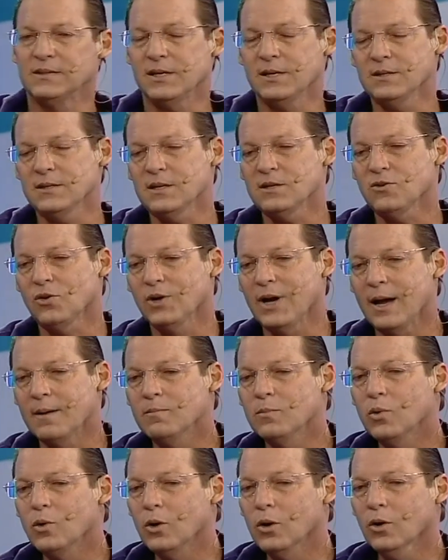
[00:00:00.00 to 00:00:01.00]
paciente
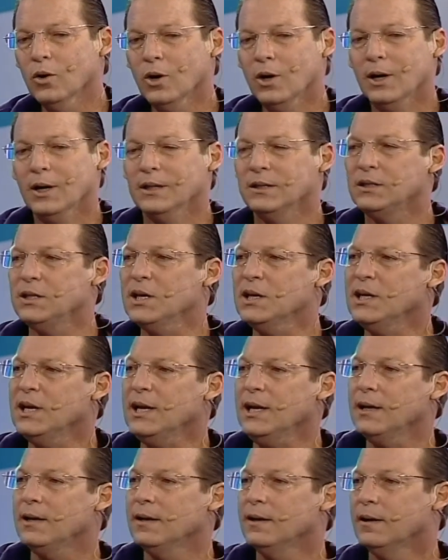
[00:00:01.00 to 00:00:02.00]
sonámbulo
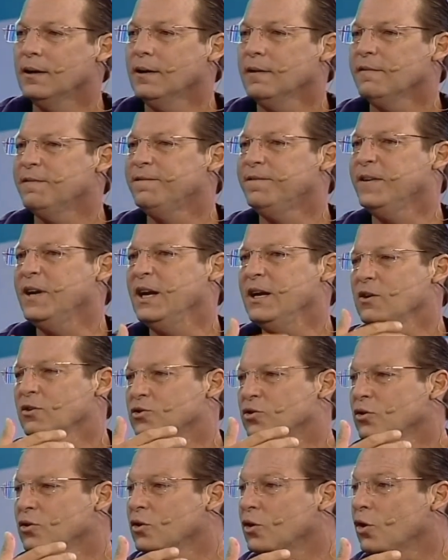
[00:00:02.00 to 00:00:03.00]
tiene
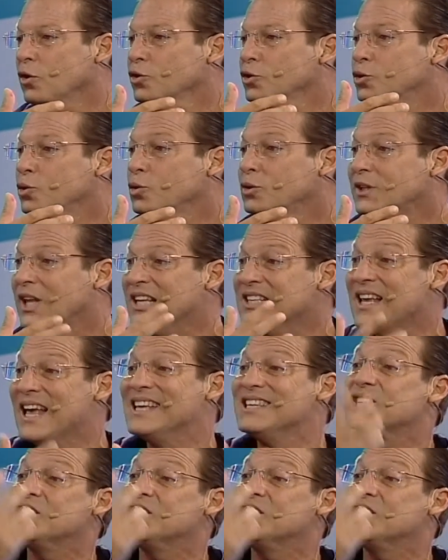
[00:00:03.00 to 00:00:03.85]
frenos, son conductas